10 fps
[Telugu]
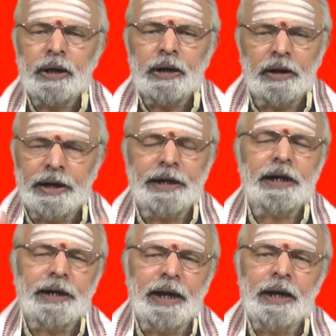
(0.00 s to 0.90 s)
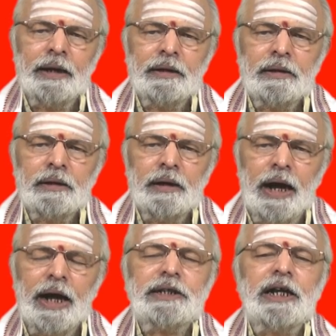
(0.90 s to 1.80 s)
కనుక ఏంటంటే
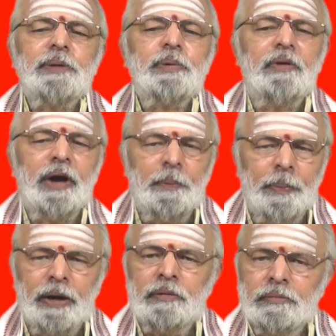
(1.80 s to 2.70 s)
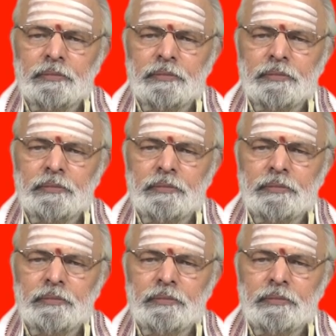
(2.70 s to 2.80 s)
ఆధ్యాత్మిక వ్యాపారం